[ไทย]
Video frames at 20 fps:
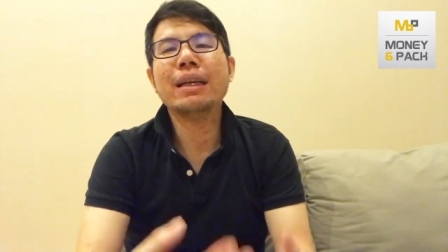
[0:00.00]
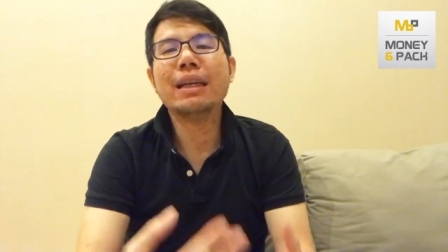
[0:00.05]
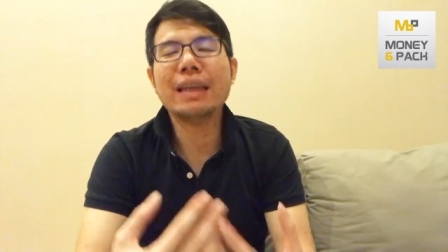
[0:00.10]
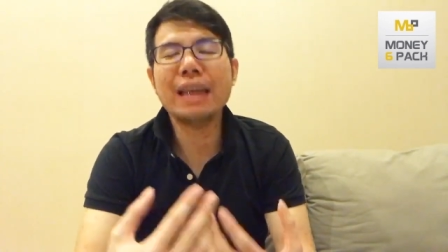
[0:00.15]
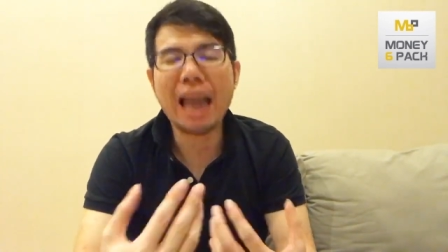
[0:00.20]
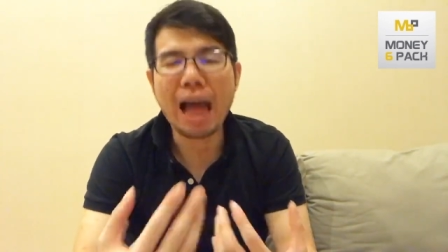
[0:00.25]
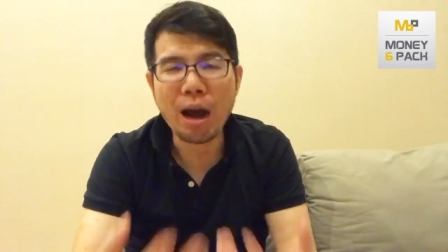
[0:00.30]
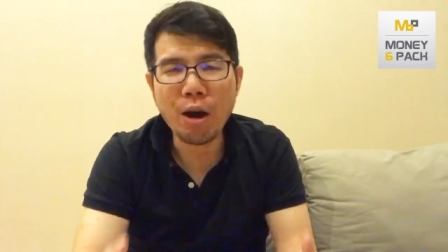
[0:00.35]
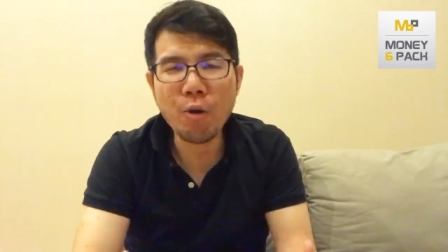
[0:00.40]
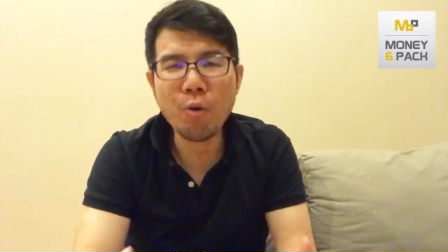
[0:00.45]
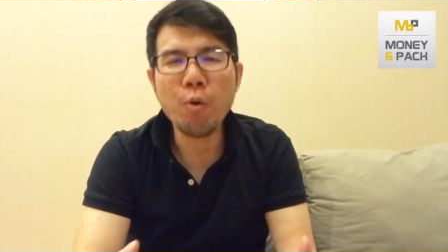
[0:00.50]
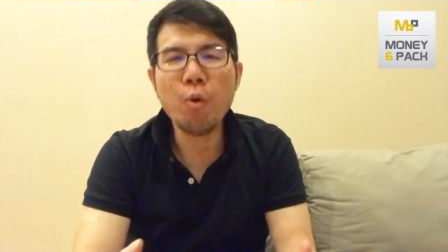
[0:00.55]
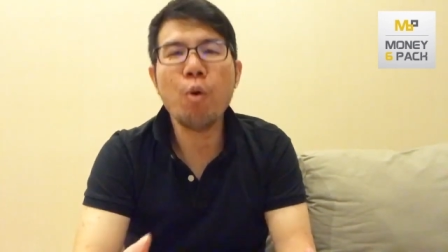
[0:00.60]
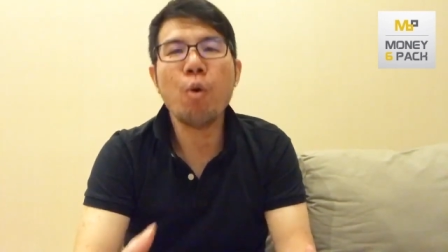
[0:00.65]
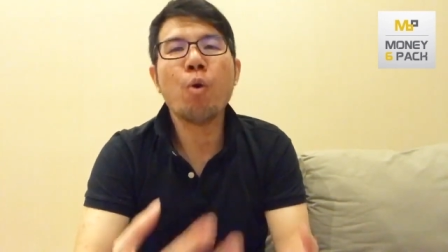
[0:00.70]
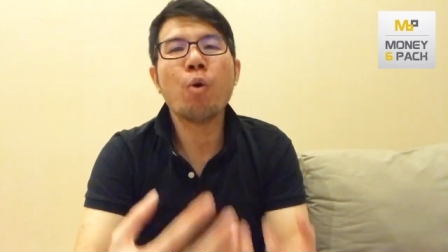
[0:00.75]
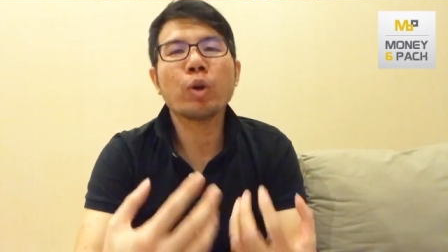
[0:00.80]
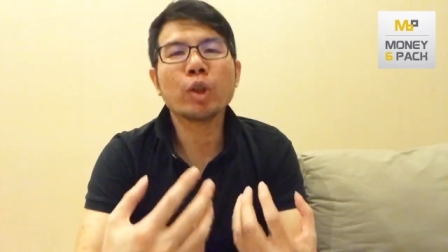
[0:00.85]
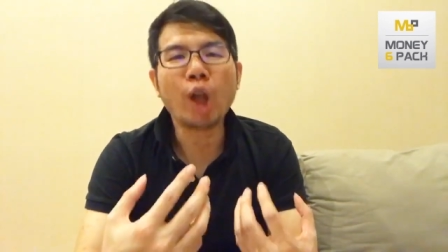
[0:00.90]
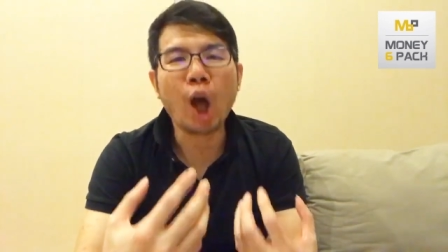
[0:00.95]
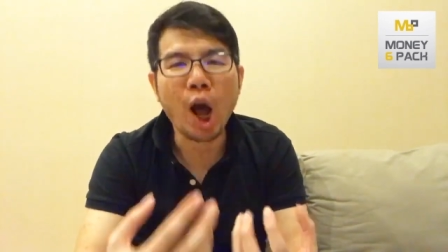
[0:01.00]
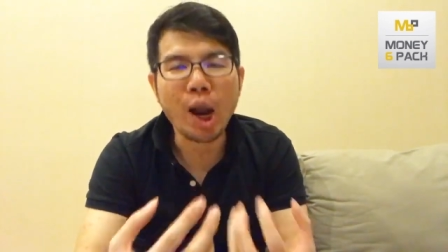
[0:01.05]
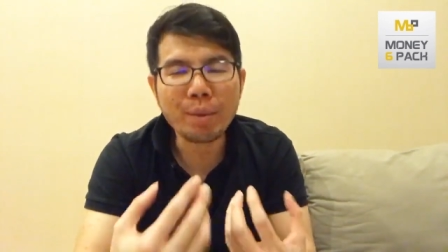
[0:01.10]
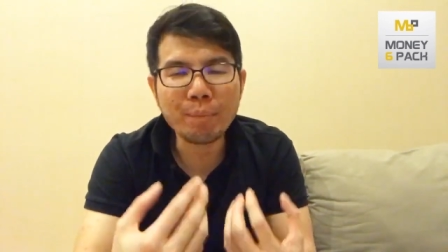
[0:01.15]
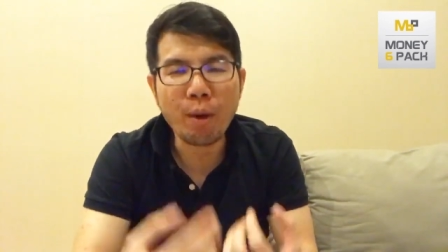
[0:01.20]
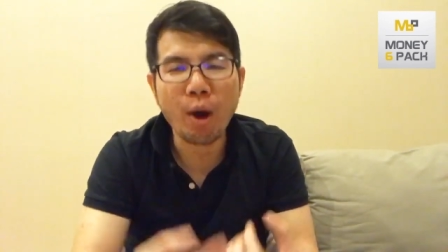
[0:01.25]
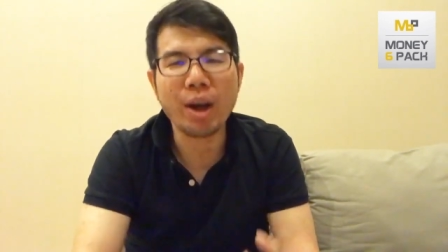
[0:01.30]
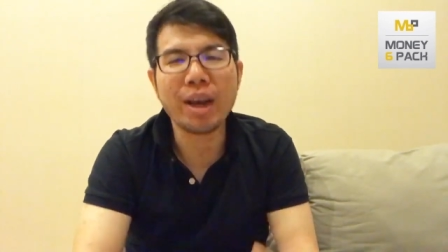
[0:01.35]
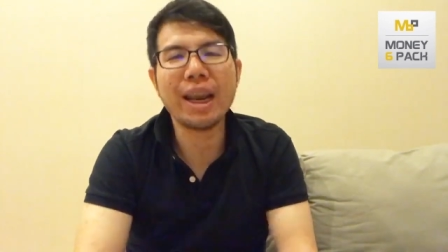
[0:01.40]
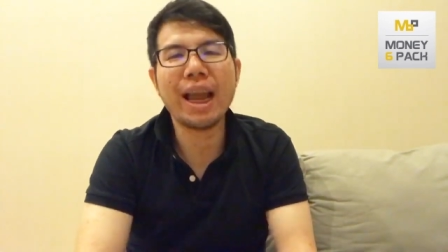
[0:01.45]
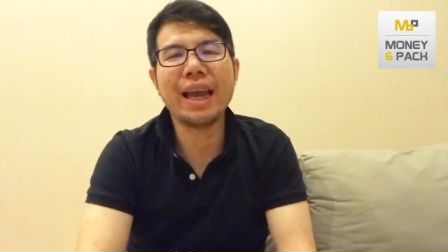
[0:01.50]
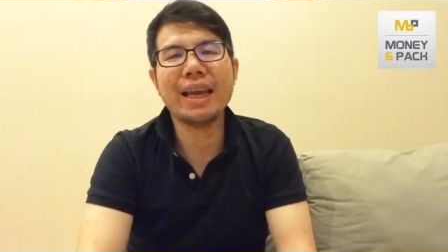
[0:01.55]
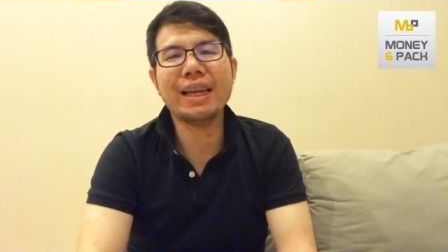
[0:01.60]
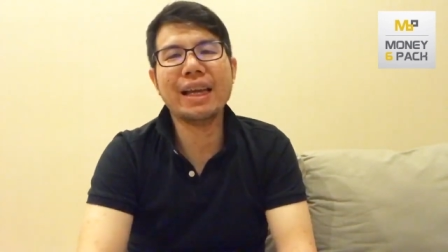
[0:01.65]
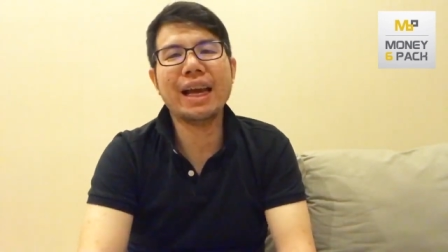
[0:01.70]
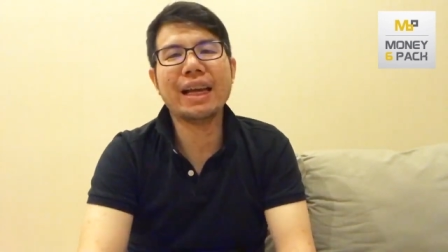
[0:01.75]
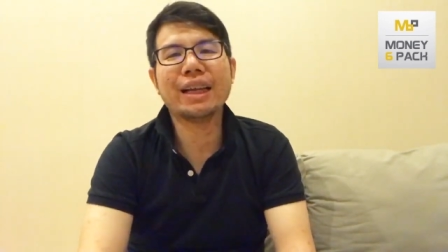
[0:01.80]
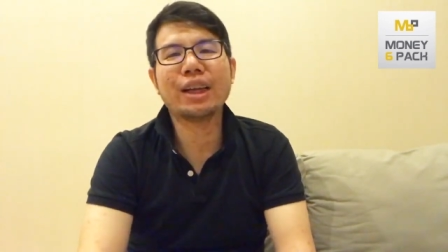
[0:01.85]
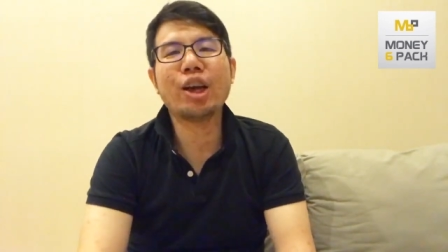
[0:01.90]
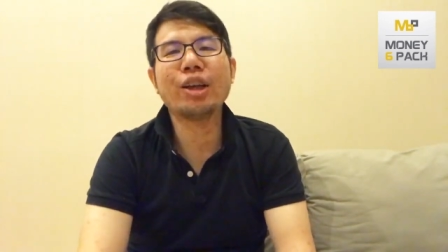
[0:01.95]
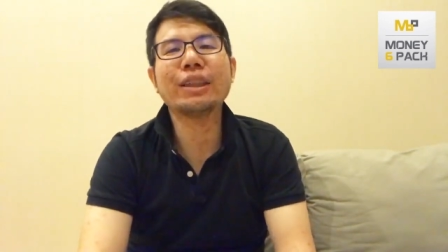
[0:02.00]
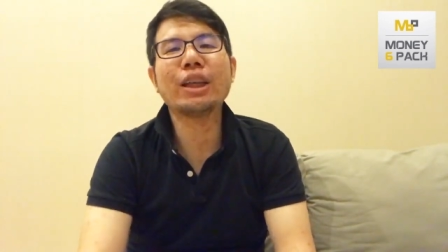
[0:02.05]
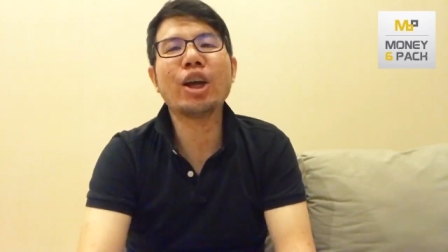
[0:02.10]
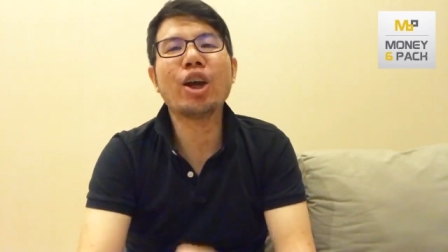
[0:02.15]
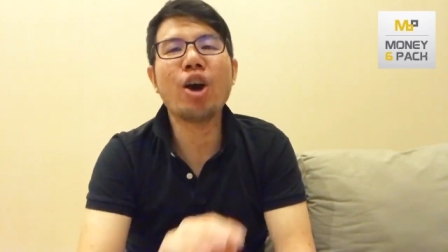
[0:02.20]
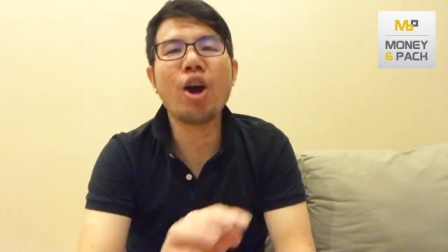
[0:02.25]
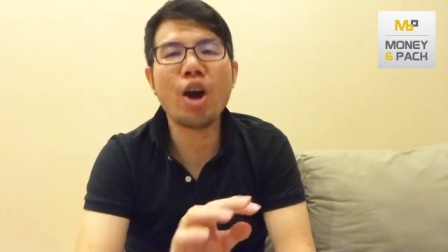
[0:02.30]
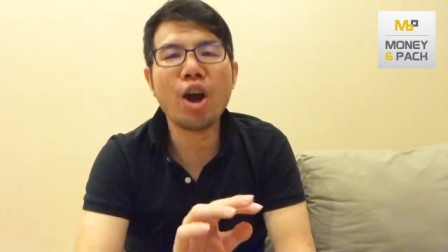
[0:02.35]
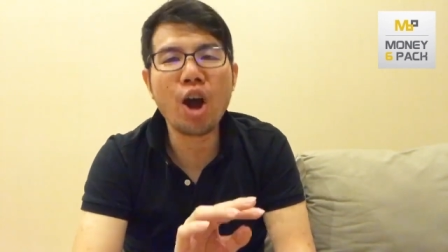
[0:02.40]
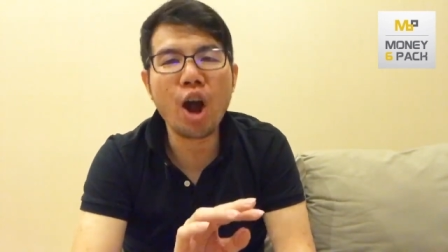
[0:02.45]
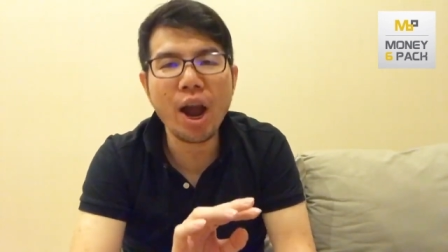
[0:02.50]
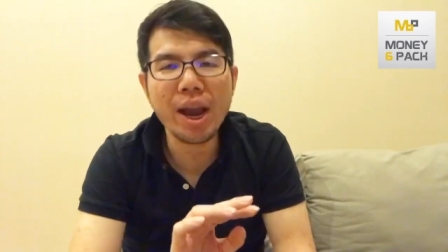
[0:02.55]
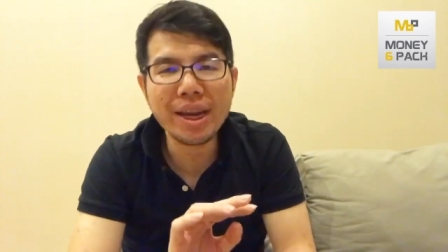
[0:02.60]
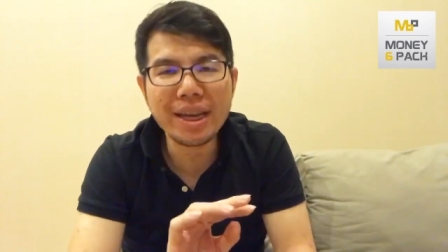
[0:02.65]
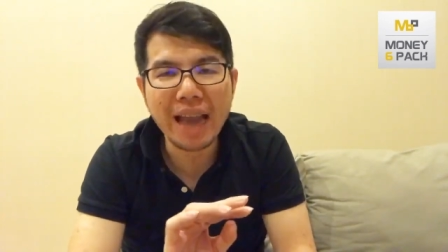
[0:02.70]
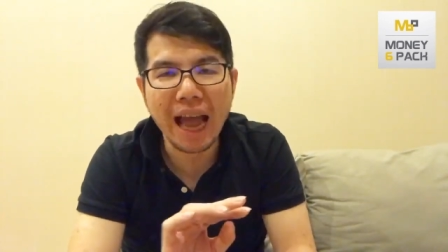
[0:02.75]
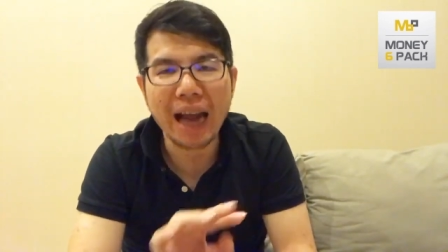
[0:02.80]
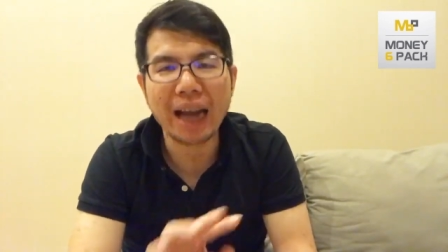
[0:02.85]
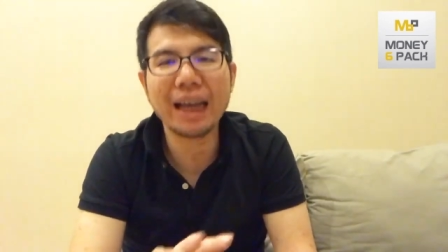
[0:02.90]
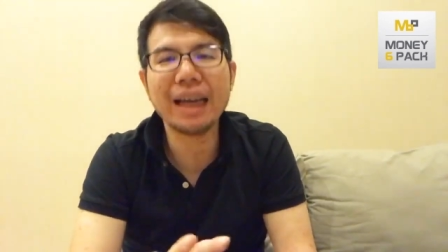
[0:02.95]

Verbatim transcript: แล้วตอนผ่อนรายเดือนก็จะค่อยๆหนัก